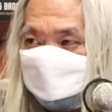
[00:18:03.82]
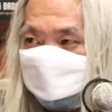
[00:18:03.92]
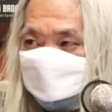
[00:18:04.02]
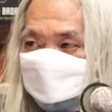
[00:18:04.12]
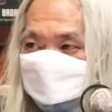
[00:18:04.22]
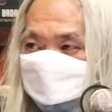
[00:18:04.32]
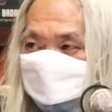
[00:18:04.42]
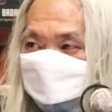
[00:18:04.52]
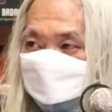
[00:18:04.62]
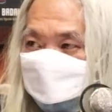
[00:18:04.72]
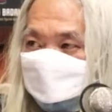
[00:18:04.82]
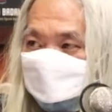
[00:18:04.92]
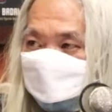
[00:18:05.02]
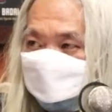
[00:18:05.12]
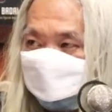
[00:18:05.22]
misalnya
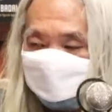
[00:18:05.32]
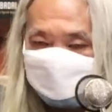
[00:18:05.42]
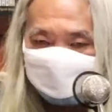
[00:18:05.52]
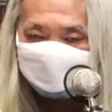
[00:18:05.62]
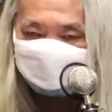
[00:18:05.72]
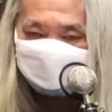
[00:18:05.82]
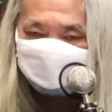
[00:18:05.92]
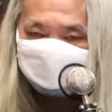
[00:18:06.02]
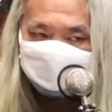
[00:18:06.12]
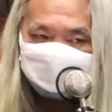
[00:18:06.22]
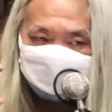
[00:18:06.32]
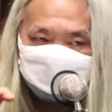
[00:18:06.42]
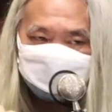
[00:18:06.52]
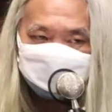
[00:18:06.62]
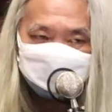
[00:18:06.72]
kalau hanya diberikan
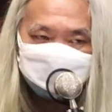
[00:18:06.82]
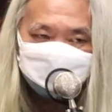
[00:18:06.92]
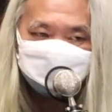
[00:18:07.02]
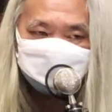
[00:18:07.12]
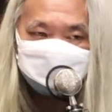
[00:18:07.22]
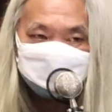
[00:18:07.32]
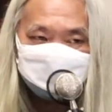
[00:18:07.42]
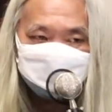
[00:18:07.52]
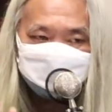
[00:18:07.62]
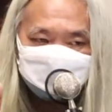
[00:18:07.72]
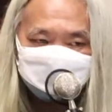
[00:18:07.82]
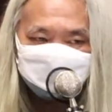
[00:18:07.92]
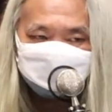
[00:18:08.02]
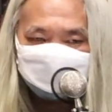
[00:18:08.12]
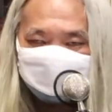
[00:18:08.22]
secara otoriter
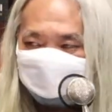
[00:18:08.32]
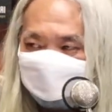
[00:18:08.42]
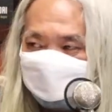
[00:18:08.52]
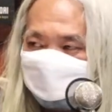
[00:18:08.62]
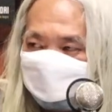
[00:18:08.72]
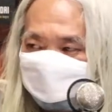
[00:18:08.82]
seperti pada